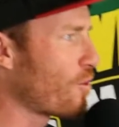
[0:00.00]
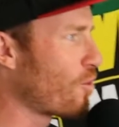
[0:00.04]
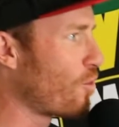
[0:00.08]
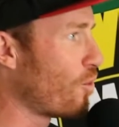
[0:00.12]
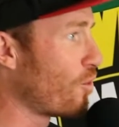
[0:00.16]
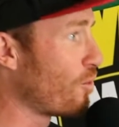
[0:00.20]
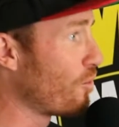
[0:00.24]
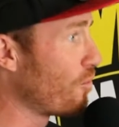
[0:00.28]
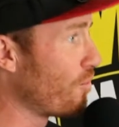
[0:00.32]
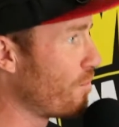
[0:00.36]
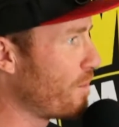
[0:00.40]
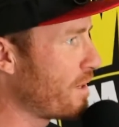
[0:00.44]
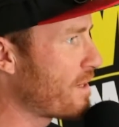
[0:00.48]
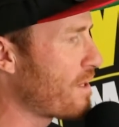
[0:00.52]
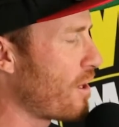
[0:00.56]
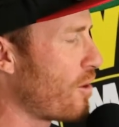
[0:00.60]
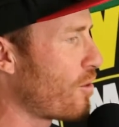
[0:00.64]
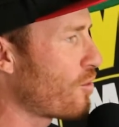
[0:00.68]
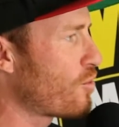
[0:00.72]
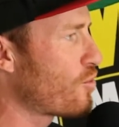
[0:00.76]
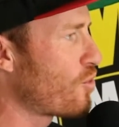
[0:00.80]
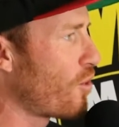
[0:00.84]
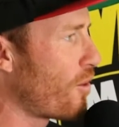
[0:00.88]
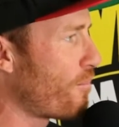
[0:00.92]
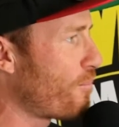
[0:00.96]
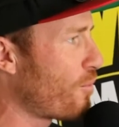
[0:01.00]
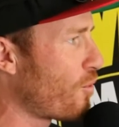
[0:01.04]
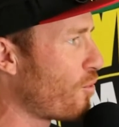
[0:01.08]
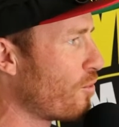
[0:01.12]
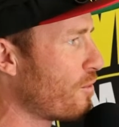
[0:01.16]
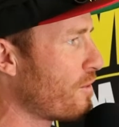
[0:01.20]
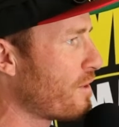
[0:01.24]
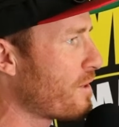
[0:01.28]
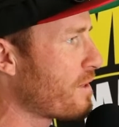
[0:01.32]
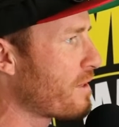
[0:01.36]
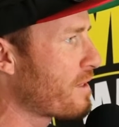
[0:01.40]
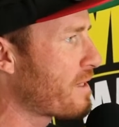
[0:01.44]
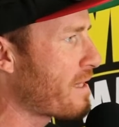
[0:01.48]
Runde, bis auch
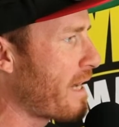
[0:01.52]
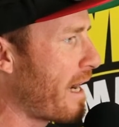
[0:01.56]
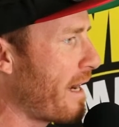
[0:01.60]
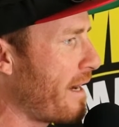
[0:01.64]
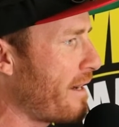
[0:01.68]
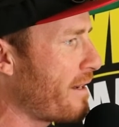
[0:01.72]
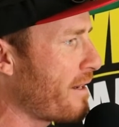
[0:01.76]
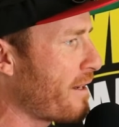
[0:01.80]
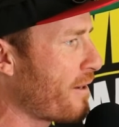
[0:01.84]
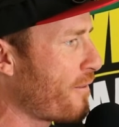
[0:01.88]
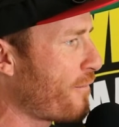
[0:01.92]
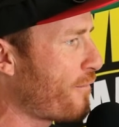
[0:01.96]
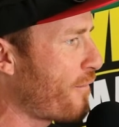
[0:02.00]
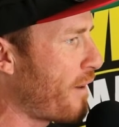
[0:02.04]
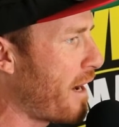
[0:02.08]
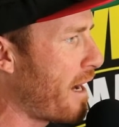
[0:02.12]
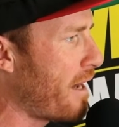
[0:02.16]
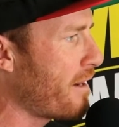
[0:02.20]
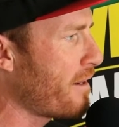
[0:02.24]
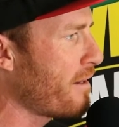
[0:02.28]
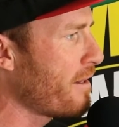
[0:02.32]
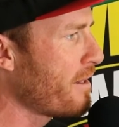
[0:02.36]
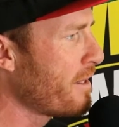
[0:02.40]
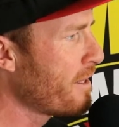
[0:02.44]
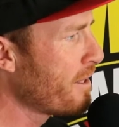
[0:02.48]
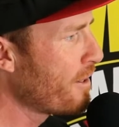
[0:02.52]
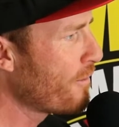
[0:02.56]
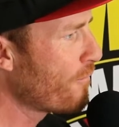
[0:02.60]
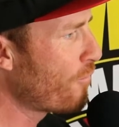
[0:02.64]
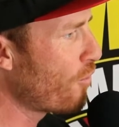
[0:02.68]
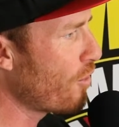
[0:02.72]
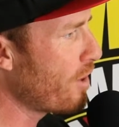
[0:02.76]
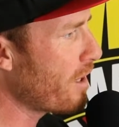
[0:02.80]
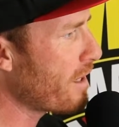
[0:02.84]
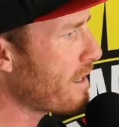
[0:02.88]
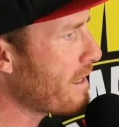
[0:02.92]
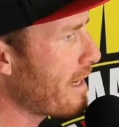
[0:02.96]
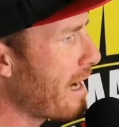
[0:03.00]
Top-Rundenzeiten gefahren.
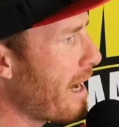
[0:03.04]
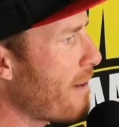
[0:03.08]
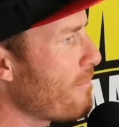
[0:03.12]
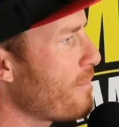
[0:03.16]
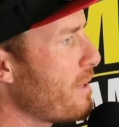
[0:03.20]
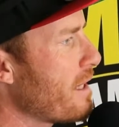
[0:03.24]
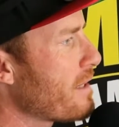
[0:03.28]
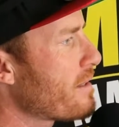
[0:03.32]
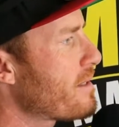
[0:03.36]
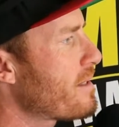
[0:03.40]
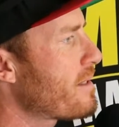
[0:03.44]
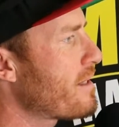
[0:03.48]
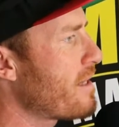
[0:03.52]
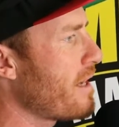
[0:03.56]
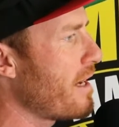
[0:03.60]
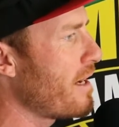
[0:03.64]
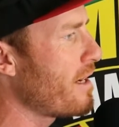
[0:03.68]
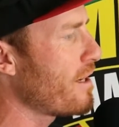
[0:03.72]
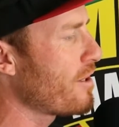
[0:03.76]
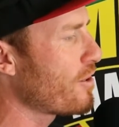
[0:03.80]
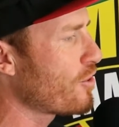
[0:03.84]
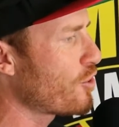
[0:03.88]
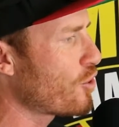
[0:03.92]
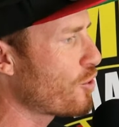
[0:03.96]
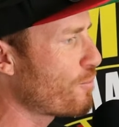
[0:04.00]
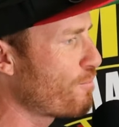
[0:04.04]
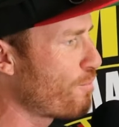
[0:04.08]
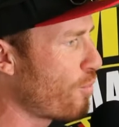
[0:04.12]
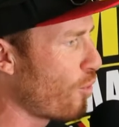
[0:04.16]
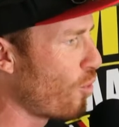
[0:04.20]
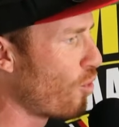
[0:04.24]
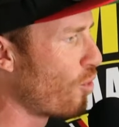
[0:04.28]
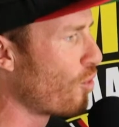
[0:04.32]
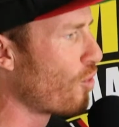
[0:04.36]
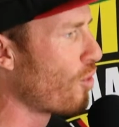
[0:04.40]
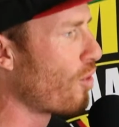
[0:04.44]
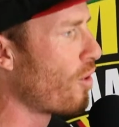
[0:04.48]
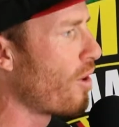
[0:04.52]
Woher kam jetzt der
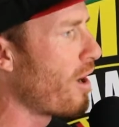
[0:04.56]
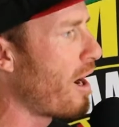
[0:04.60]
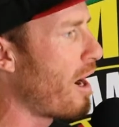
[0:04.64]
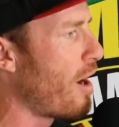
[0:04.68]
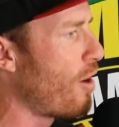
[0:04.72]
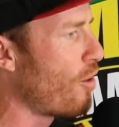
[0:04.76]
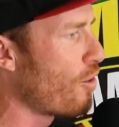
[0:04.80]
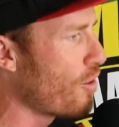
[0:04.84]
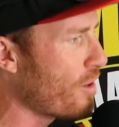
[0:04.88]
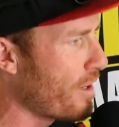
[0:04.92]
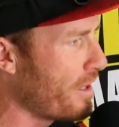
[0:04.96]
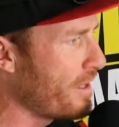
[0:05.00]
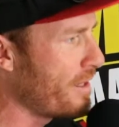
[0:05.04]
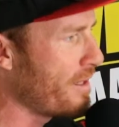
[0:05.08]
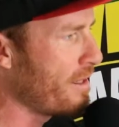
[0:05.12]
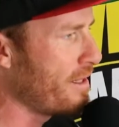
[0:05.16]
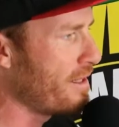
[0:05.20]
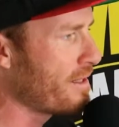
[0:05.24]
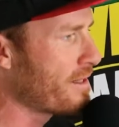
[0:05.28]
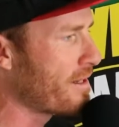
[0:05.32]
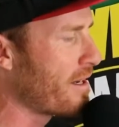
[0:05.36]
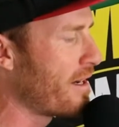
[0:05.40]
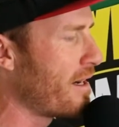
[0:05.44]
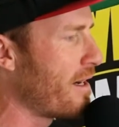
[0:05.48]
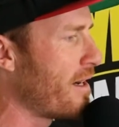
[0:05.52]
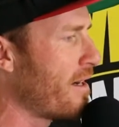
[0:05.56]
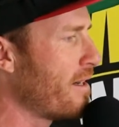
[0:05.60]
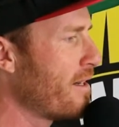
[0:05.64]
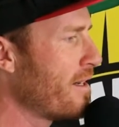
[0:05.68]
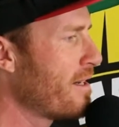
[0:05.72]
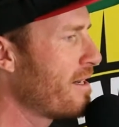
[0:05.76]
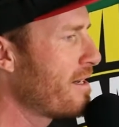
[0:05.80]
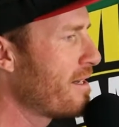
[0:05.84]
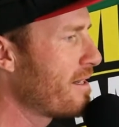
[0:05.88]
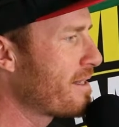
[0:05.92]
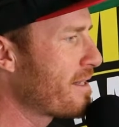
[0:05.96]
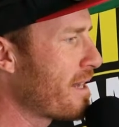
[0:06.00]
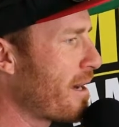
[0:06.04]
Sprung auch in dieser,
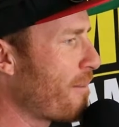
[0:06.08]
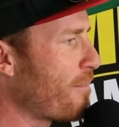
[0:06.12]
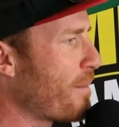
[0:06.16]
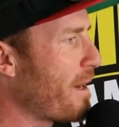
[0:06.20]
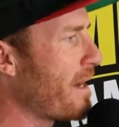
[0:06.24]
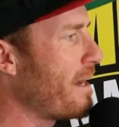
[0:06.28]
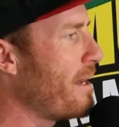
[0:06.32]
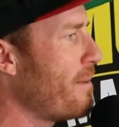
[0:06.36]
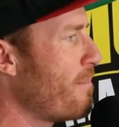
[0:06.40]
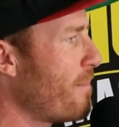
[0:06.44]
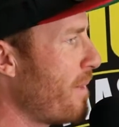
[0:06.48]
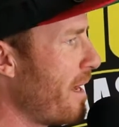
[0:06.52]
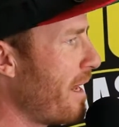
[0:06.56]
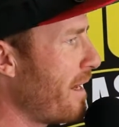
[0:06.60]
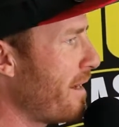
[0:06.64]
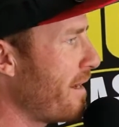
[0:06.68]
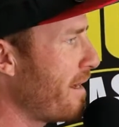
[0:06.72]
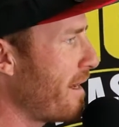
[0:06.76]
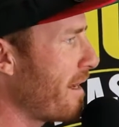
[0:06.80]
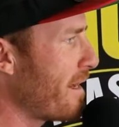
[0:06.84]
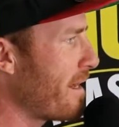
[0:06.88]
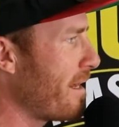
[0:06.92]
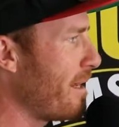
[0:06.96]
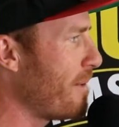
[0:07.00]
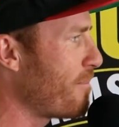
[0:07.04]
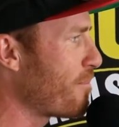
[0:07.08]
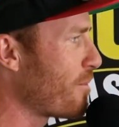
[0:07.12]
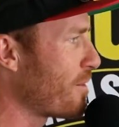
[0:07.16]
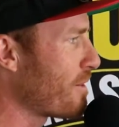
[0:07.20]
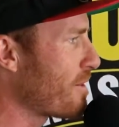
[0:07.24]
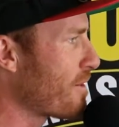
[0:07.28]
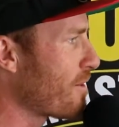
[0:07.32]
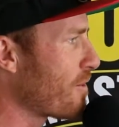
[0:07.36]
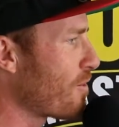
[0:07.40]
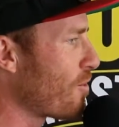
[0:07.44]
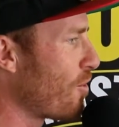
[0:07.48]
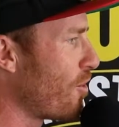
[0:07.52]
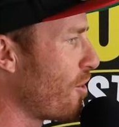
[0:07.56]
ich sag mal, im Endergebnis
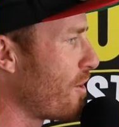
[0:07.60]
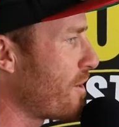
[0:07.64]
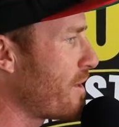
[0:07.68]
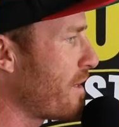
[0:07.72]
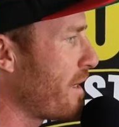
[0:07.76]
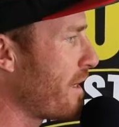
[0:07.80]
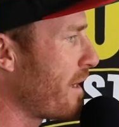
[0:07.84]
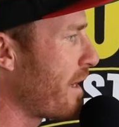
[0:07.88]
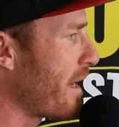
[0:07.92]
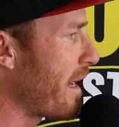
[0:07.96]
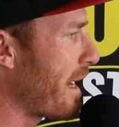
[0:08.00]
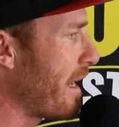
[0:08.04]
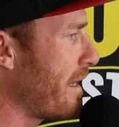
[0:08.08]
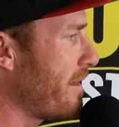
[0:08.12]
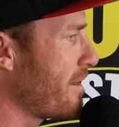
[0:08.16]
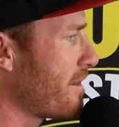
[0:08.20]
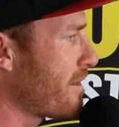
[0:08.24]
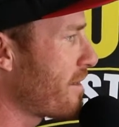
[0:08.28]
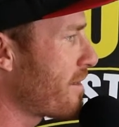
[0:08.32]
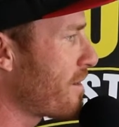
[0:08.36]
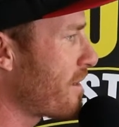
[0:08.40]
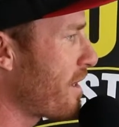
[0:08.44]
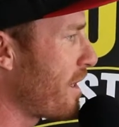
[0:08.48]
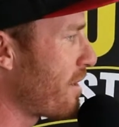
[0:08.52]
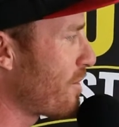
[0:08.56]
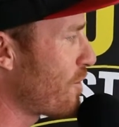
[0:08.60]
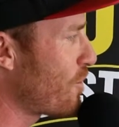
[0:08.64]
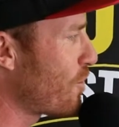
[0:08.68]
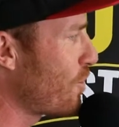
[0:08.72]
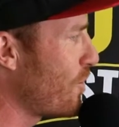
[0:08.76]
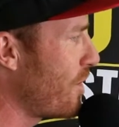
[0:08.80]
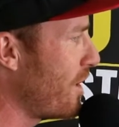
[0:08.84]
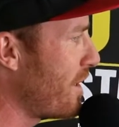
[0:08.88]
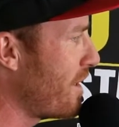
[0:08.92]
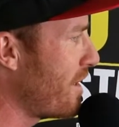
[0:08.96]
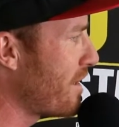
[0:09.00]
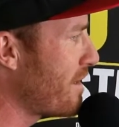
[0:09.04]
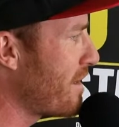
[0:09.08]
des heutigen Rennens? Kannst du
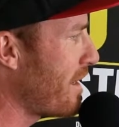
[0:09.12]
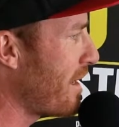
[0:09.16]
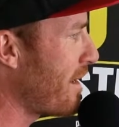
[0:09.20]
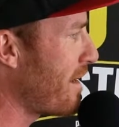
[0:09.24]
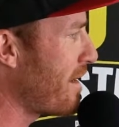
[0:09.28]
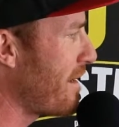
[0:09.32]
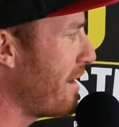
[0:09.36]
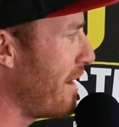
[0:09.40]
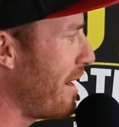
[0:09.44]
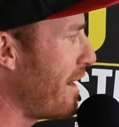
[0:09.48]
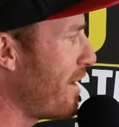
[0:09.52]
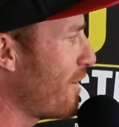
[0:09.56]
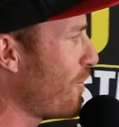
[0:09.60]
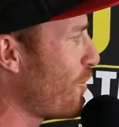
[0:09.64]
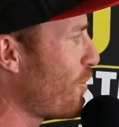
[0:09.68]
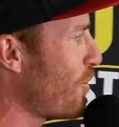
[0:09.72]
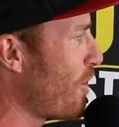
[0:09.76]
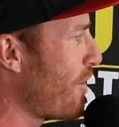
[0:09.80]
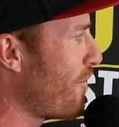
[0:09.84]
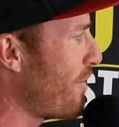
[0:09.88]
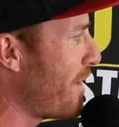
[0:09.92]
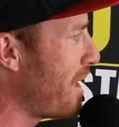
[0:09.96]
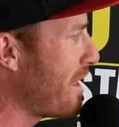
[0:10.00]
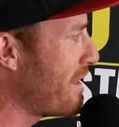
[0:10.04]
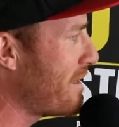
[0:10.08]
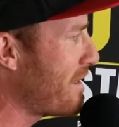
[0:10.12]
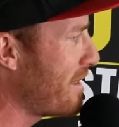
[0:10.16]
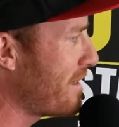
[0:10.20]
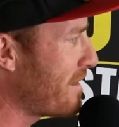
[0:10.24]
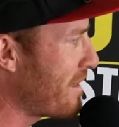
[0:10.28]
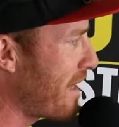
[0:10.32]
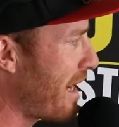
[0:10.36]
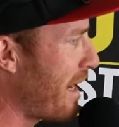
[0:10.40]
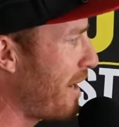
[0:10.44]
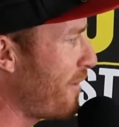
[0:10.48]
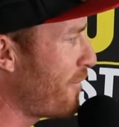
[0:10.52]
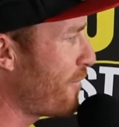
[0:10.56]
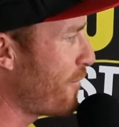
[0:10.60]
dir das erklären oder war es
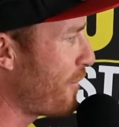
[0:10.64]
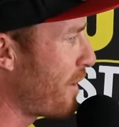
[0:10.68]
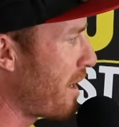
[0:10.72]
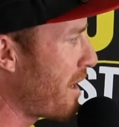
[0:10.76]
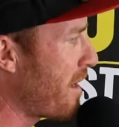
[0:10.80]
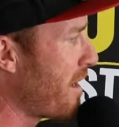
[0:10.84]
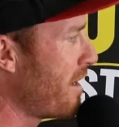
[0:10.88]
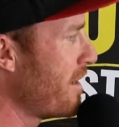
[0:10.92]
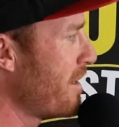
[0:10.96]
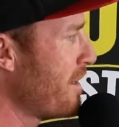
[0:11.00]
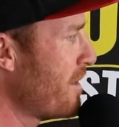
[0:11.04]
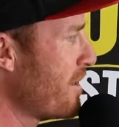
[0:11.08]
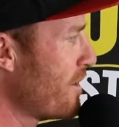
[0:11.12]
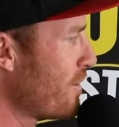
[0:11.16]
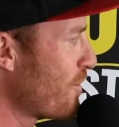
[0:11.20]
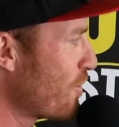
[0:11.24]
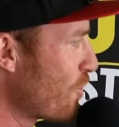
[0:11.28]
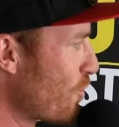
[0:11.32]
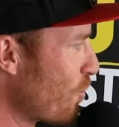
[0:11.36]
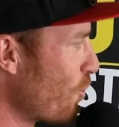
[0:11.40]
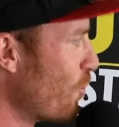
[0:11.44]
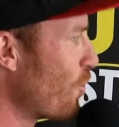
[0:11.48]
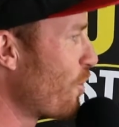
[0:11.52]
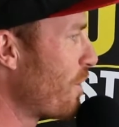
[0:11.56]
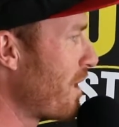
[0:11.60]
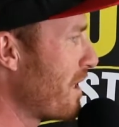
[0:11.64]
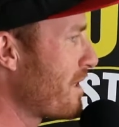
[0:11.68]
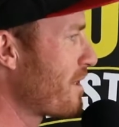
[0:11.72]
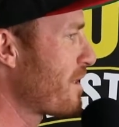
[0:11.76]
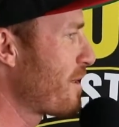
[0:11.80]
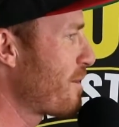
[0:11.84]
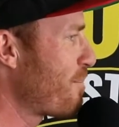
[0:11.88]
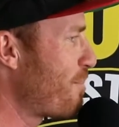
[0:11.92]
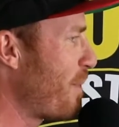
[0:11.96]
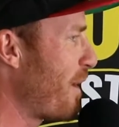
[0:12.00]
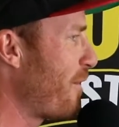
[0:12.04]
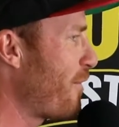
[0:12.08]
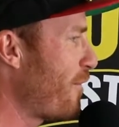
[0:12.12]
jetzt einfach so, dass
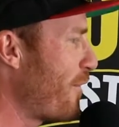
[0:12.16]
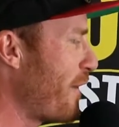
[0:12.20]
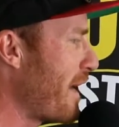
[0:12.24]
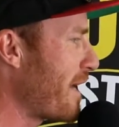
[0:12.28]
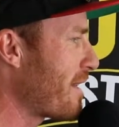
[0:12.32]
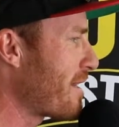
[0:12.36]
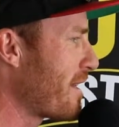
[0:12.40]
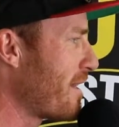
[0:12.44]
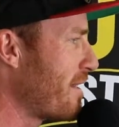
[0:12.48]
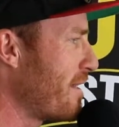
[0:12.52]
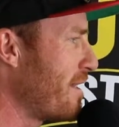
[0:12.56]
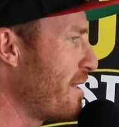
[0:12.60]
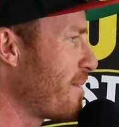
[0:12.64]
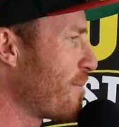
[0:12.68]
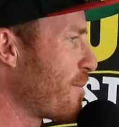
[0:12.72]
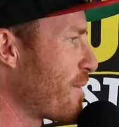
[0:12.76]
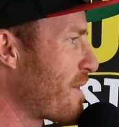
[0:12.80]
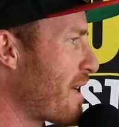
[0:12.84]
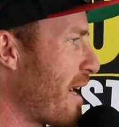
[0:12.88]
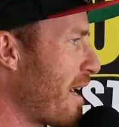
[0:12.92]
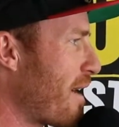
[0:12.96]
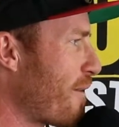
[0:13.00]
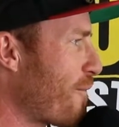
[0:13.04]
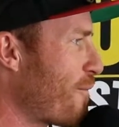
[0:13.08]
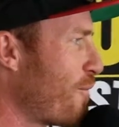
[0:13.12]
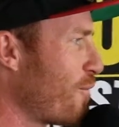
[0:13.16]
es perfekt an diesem Tag